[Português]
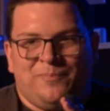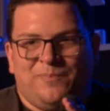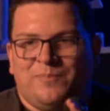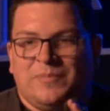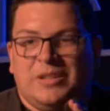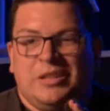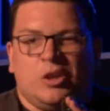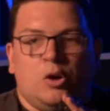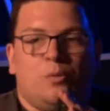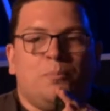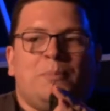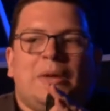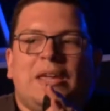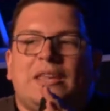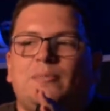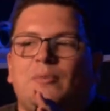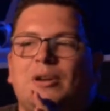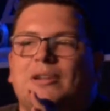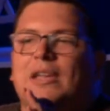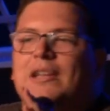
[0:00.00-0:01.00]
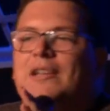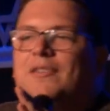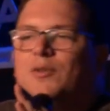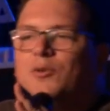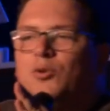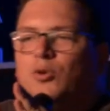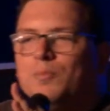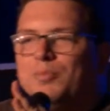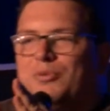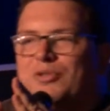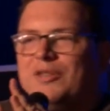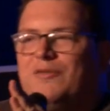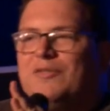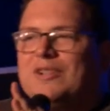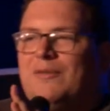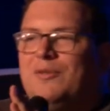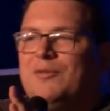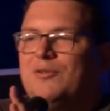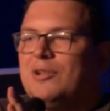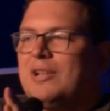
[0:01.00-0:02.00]
Então, mesmo aqueles grupos que
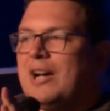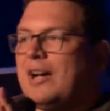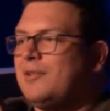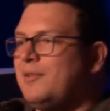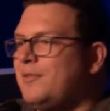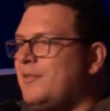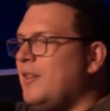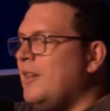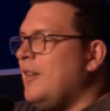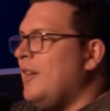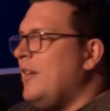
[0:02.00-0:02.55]
ficavam isolados